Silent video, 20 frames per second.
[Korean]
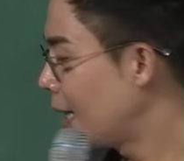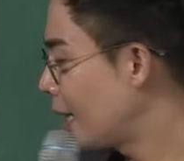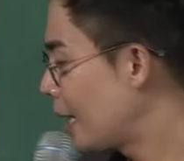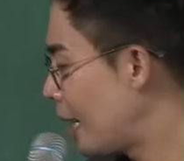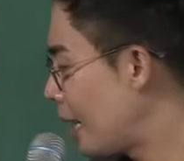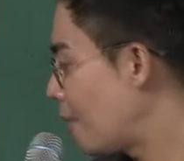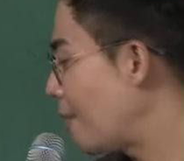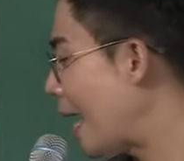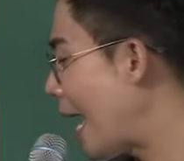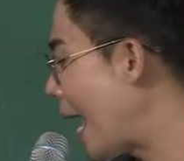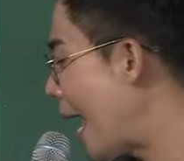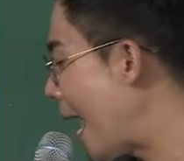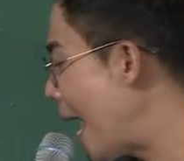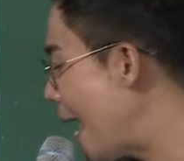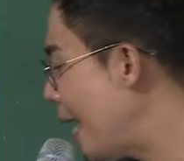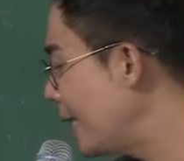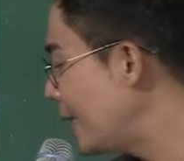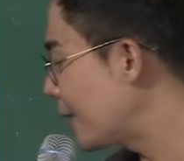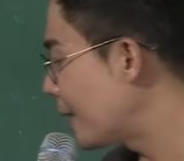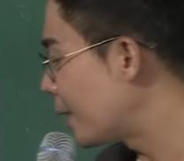그래갖고
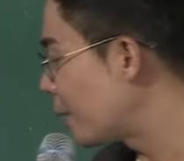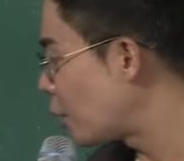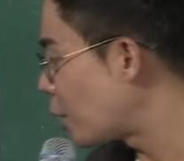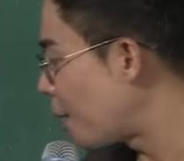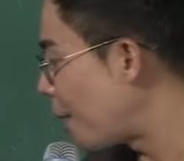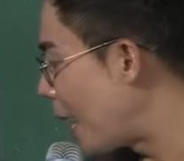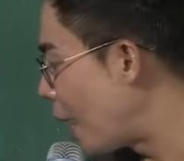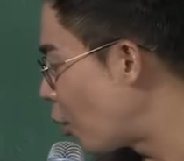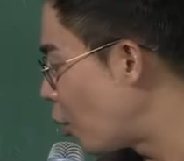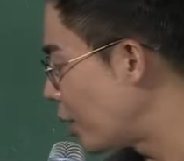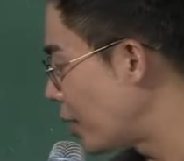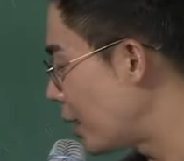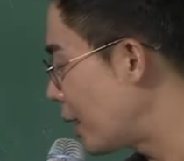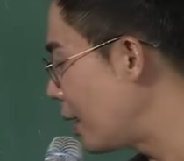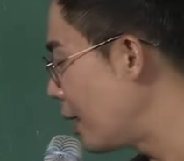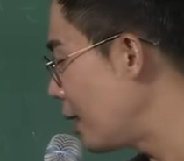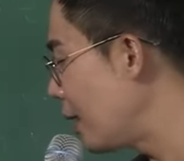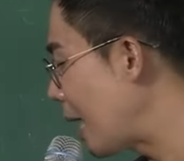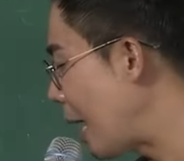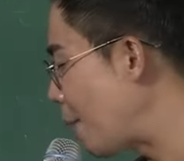에이 그러면서
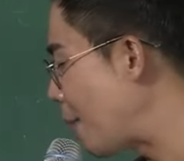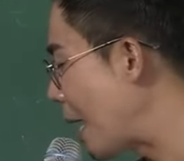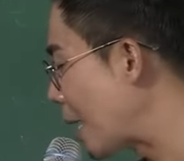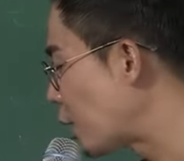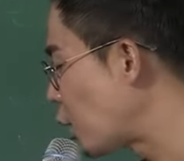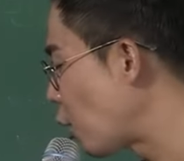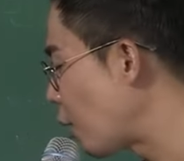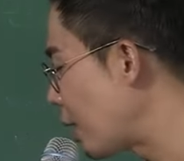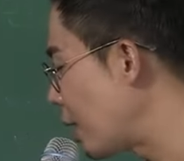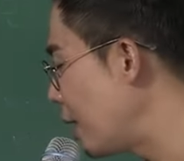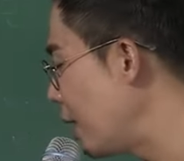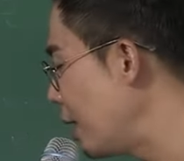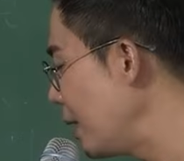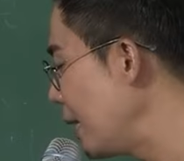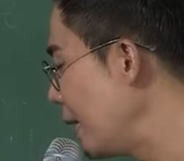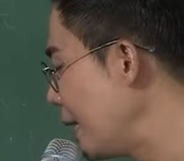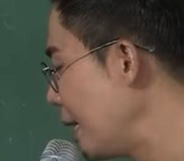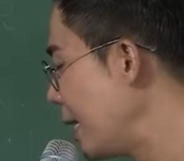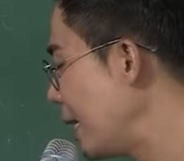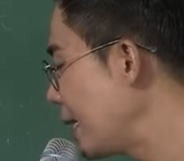방원이를 아, 방석이를
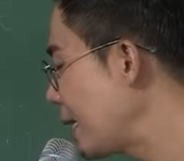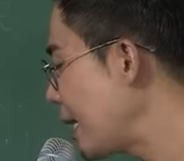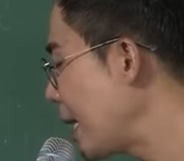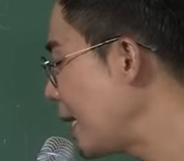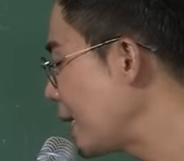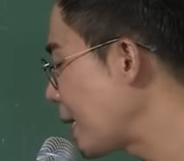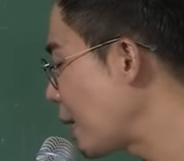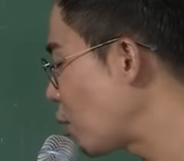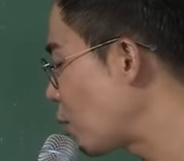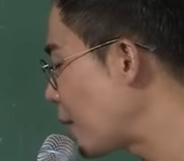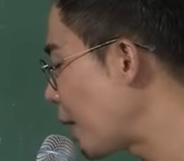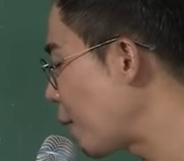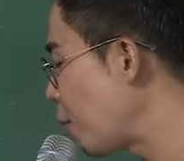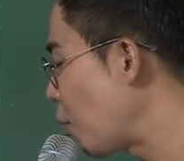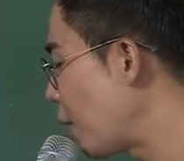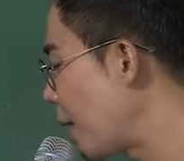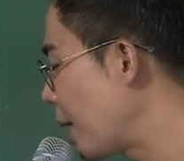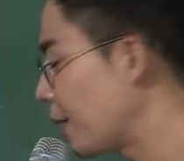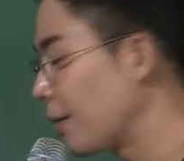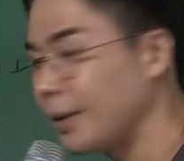세자로
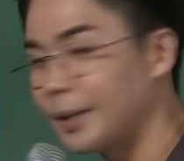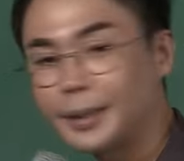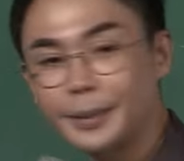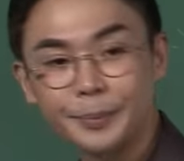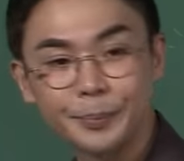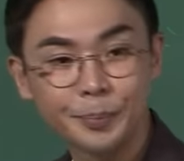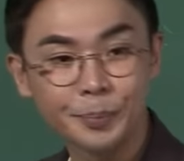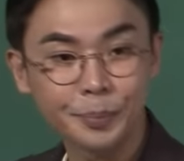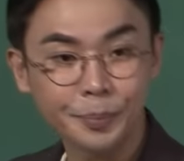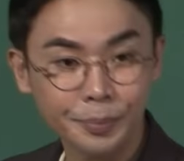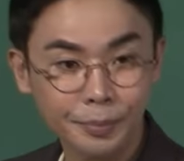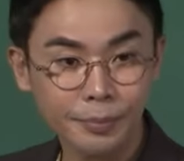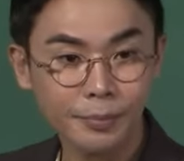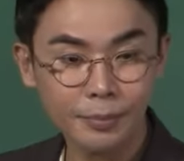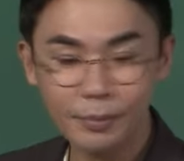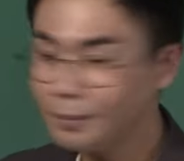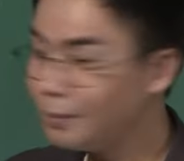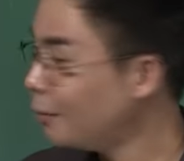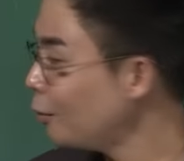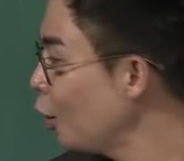책봉한 거예요.
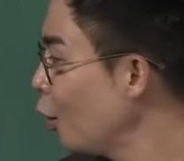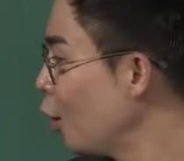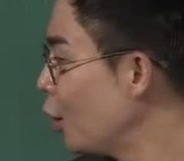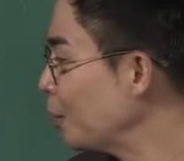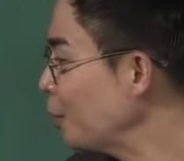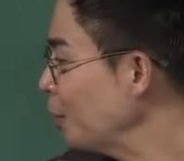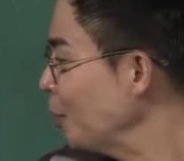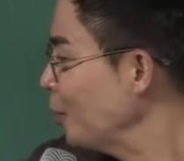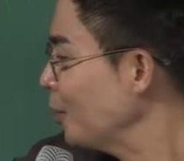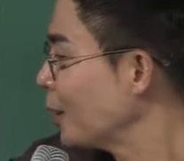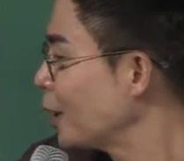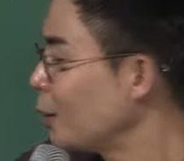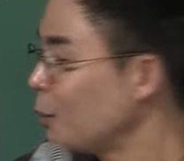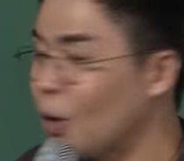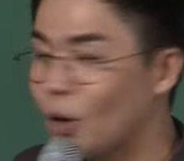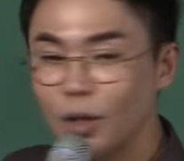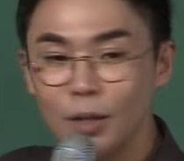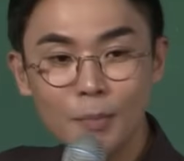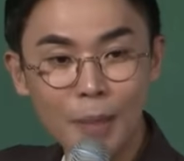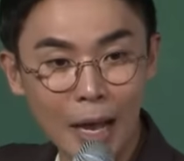그럼
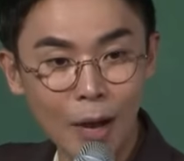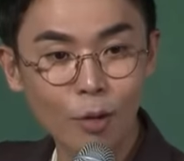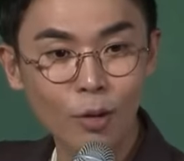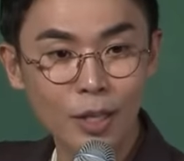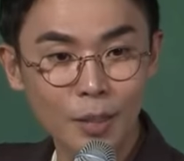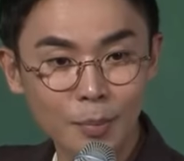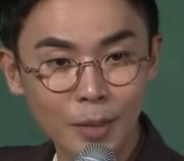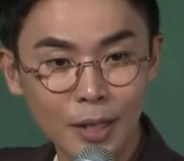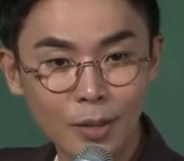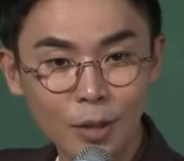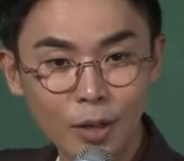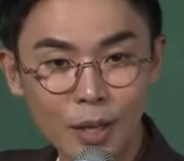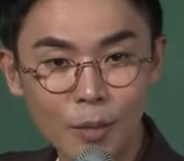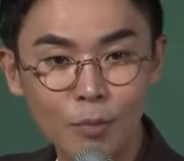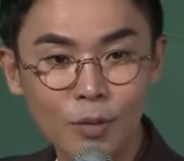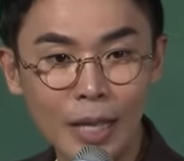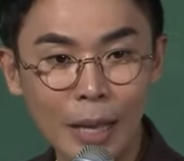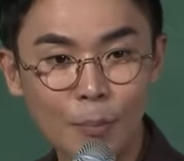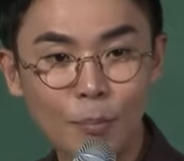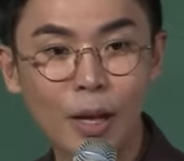여기는 방원 입장에서
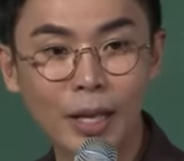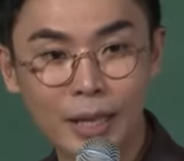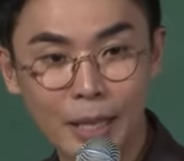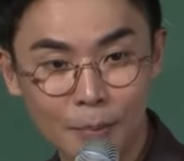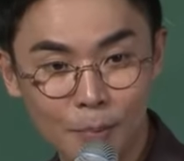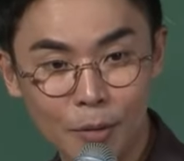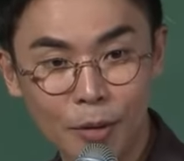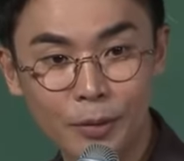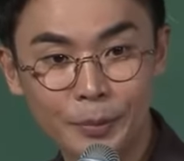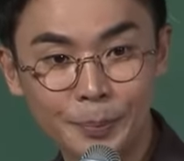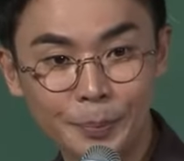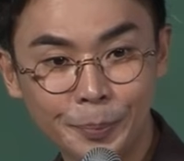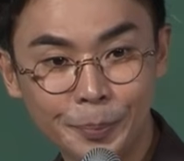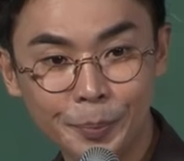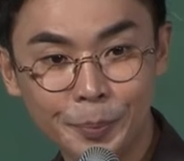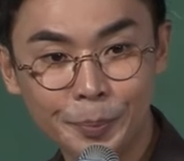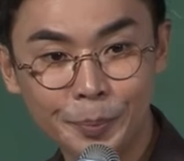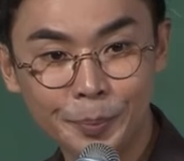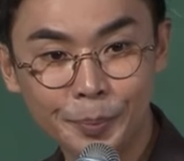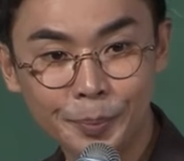기분 나빠 안 나빠?
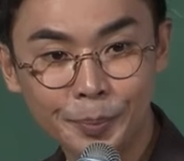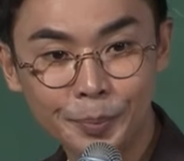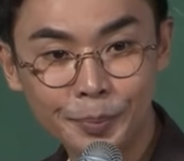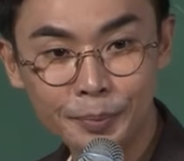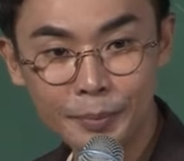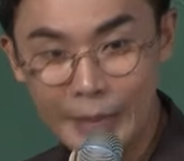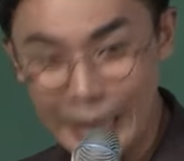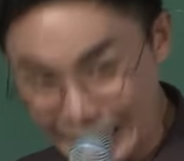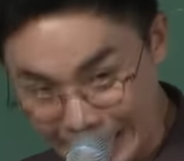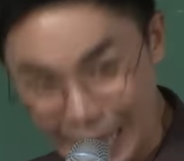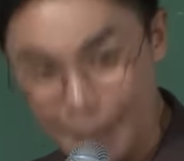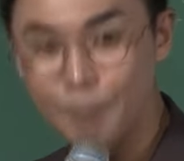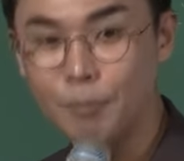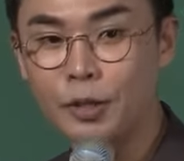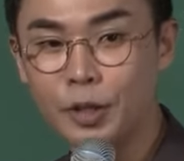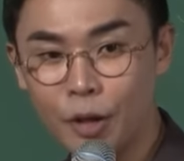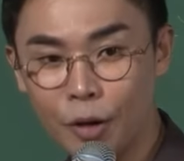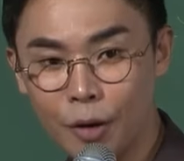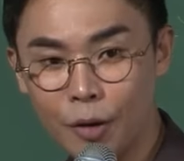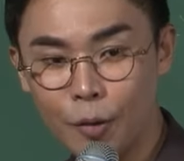
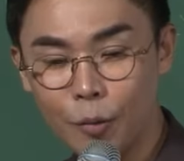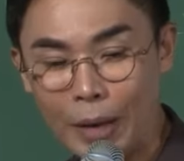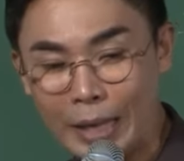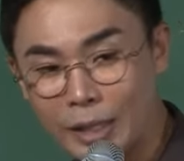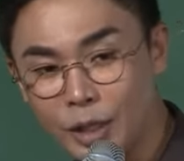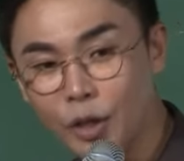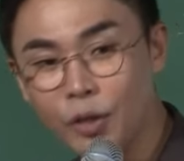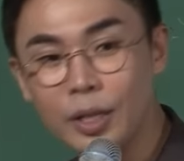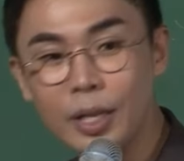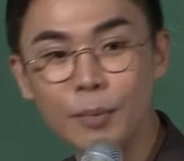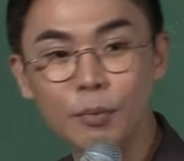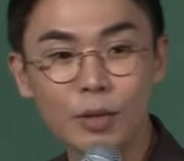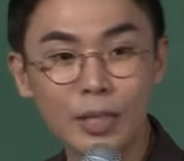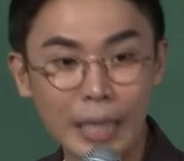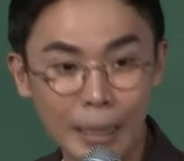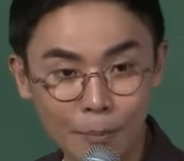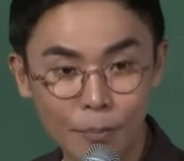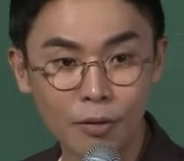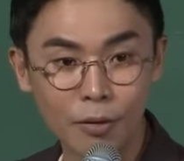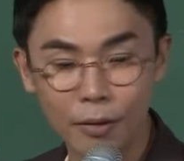나쁘죠. 완전 기분이
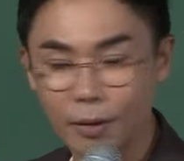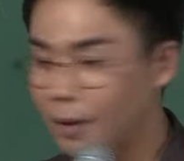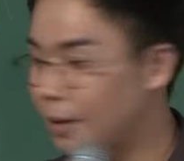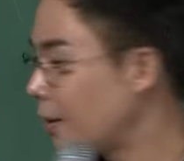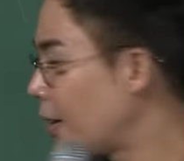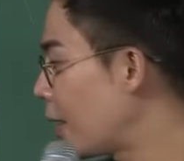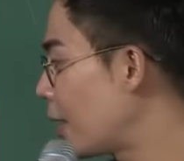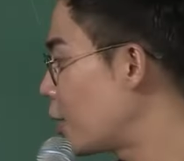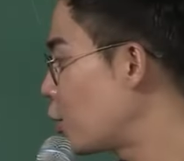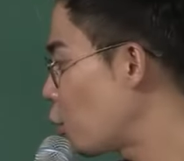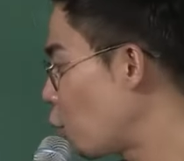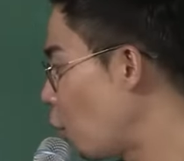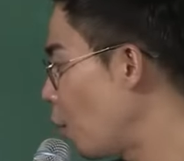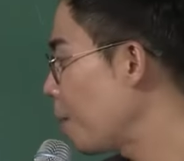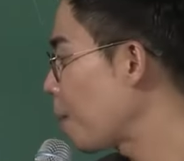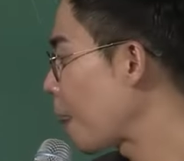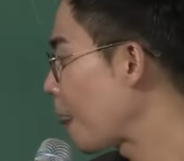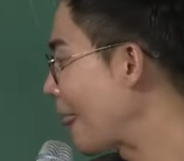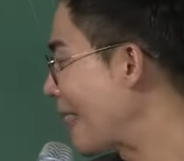나쁜 거예요. 그래가지고